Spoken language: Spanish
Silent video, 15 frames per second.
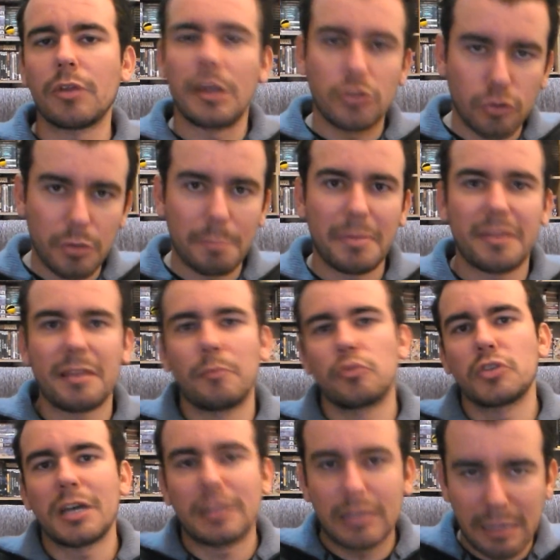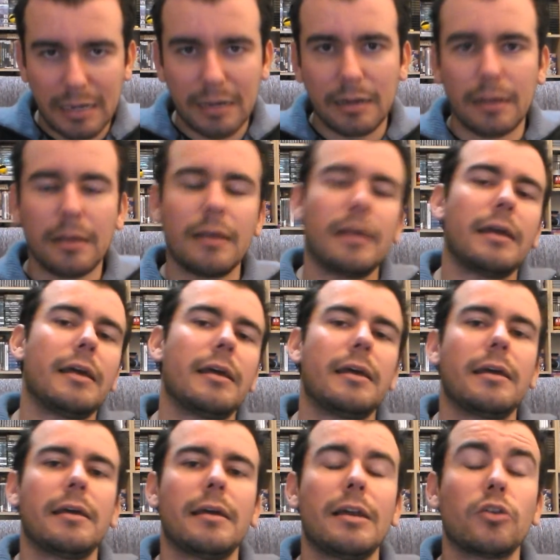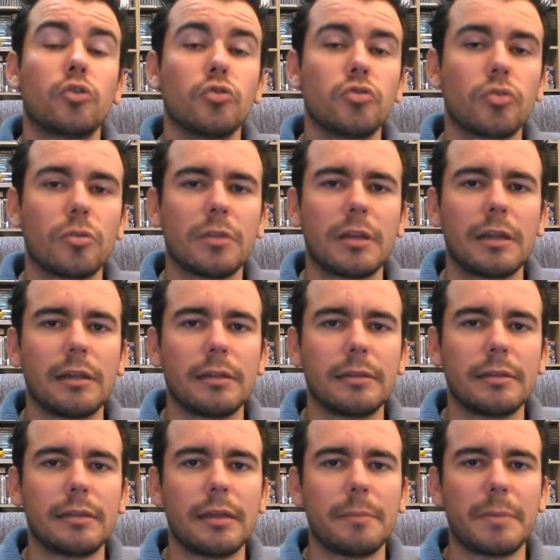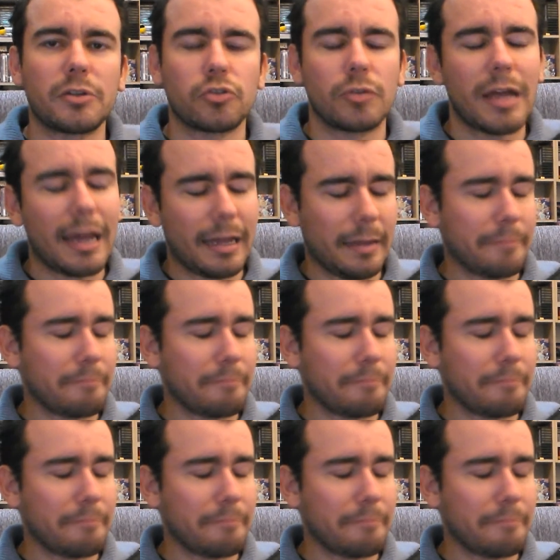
Ahí es donde empezamos ya a tener eh, el control del, personaje.